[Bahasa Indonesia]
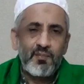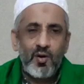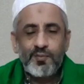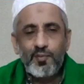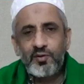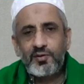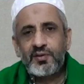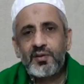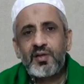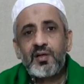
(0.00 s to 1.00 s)
Maupun
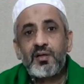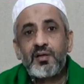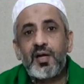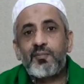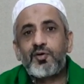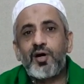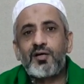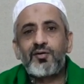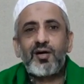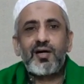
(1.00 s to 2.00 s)
dalam
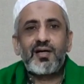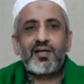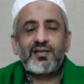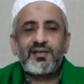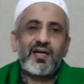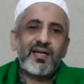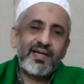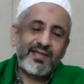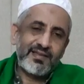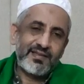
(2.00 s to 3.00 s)
doa-doa yang
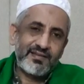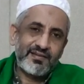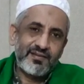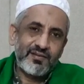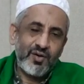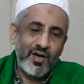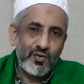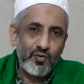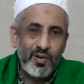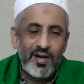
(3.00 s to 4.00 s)
lain, doa
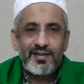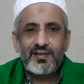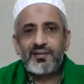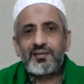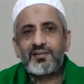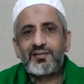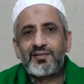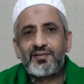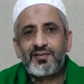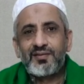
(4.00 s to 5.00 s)
Kumail,
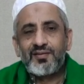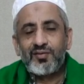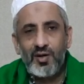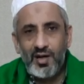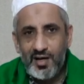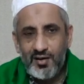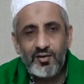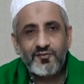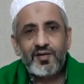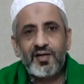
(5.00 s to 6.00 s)
doa
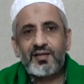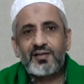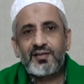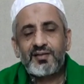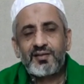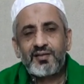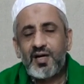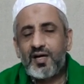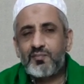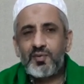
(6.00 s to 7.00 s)
Arafah,
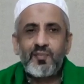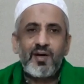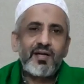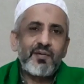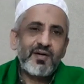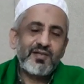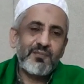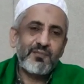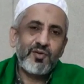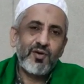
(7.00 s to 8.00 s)
dan berbagai
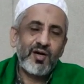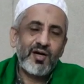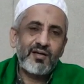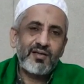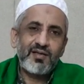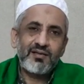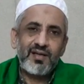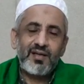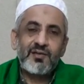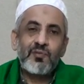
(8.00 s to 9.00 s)
macam doa yang telah